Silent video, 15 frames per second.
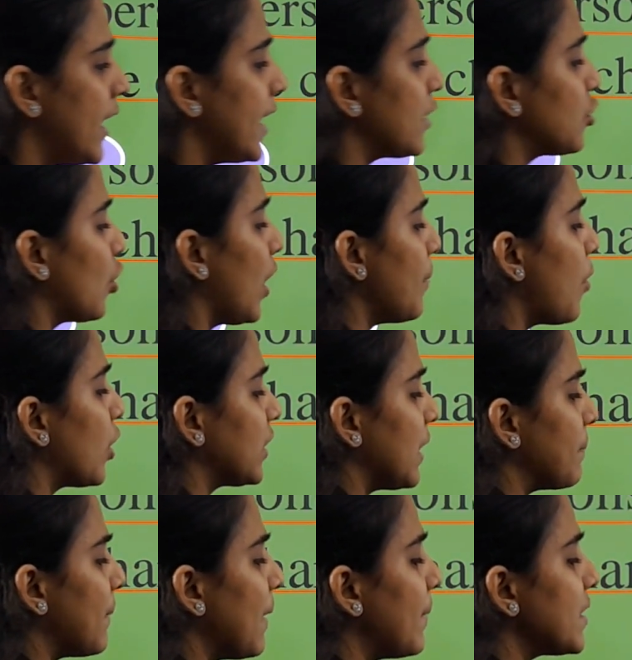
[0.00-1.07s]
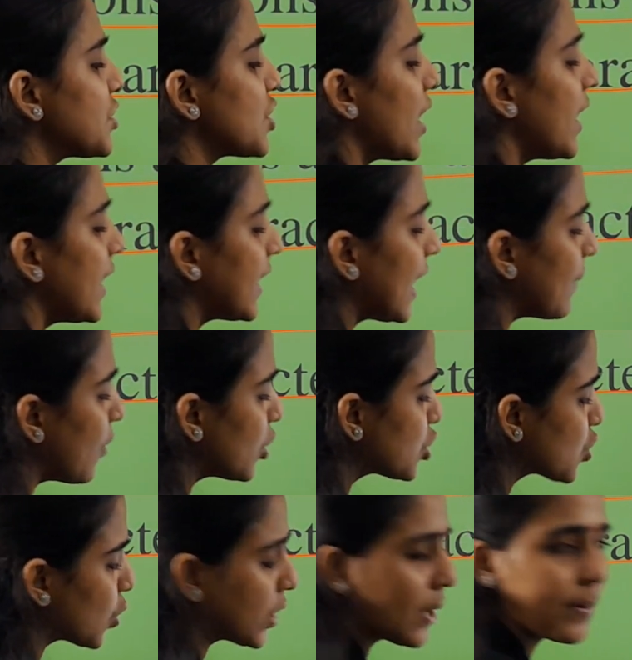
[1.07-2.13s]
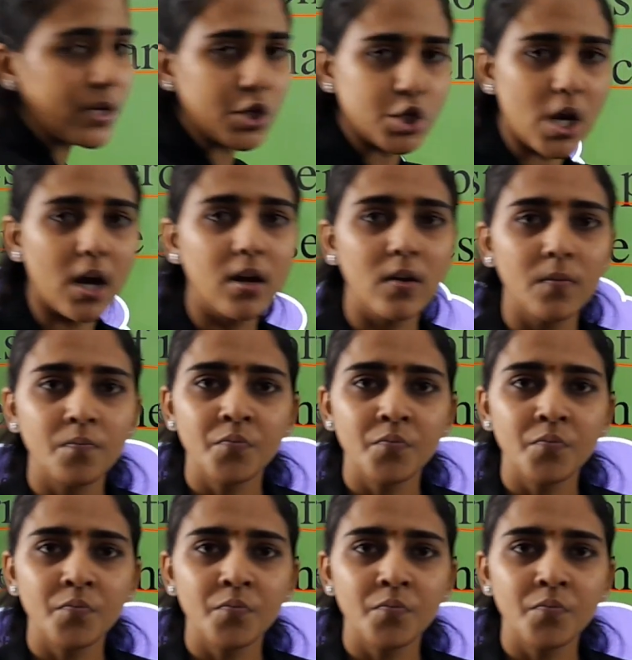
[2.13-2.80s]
एक तो है बहुत लंबा बच्चा एक है बहुत छोटा बच्चा